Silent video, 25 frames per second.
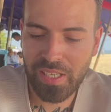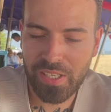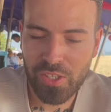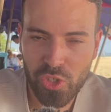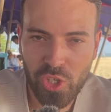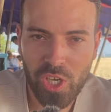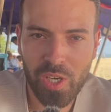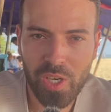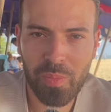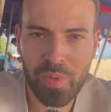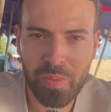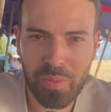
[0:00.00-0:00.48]
Ich
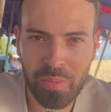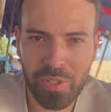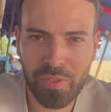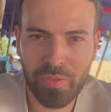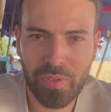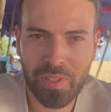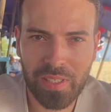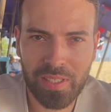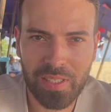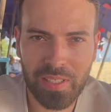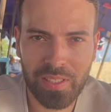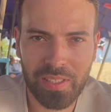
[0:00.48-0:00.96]
schäme mich
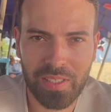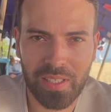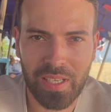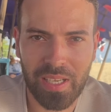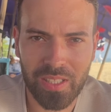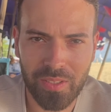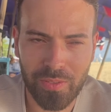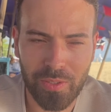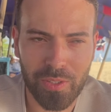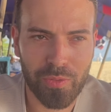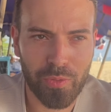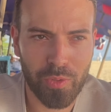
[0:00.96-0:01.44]
wirklich
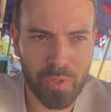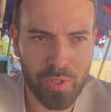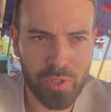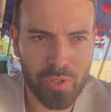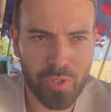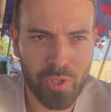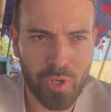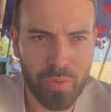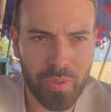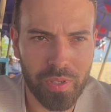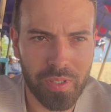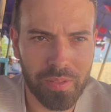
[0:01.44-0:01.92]
etwas für die
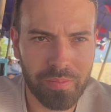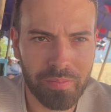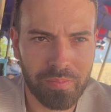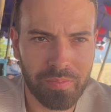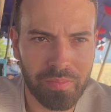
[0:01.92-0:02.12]
Story.